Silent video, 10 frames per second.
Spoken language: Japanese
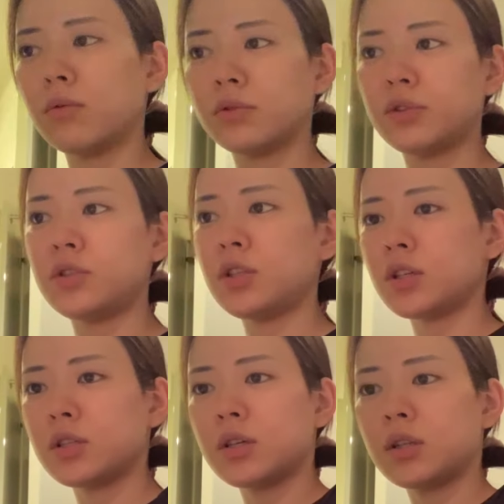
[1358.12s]
お寿司屋
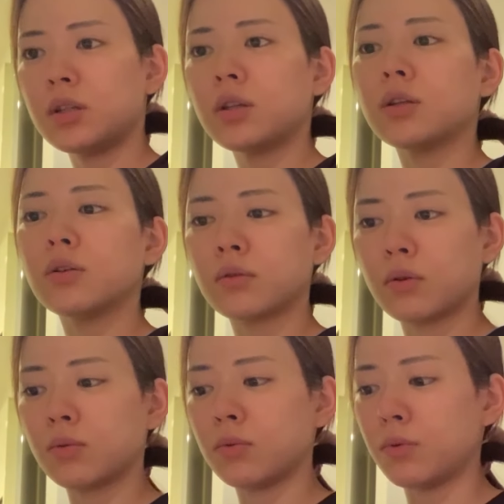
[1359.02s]
さんだったんです
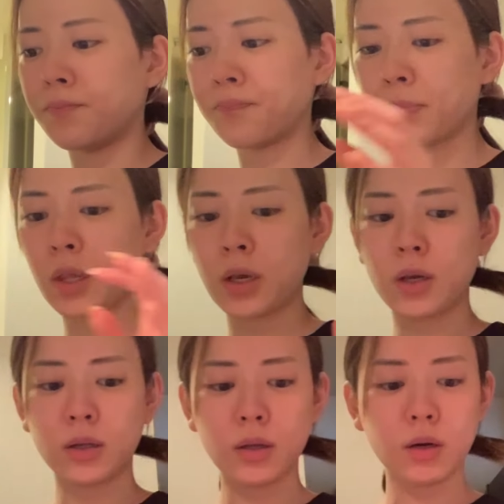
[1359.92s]
けど
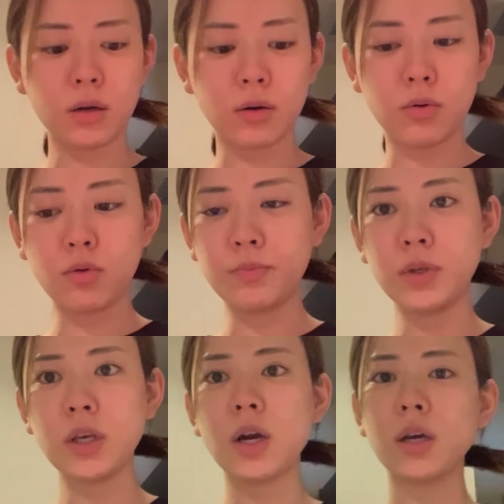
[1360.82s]
なんかお土産
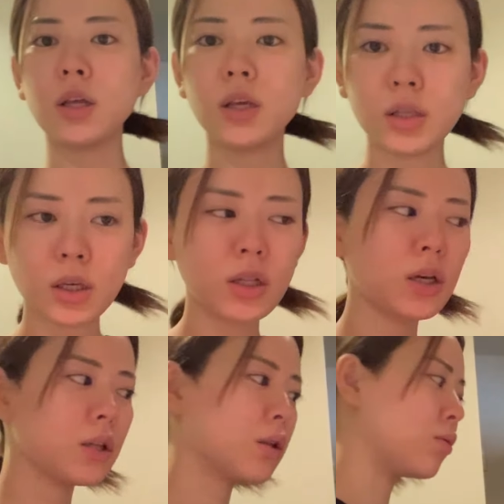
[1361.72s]
でいた
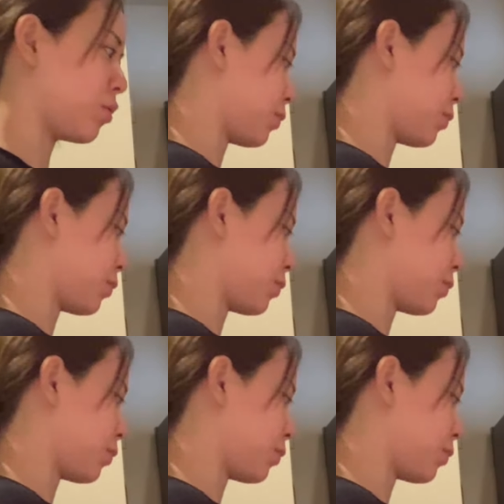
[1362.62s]
だいたの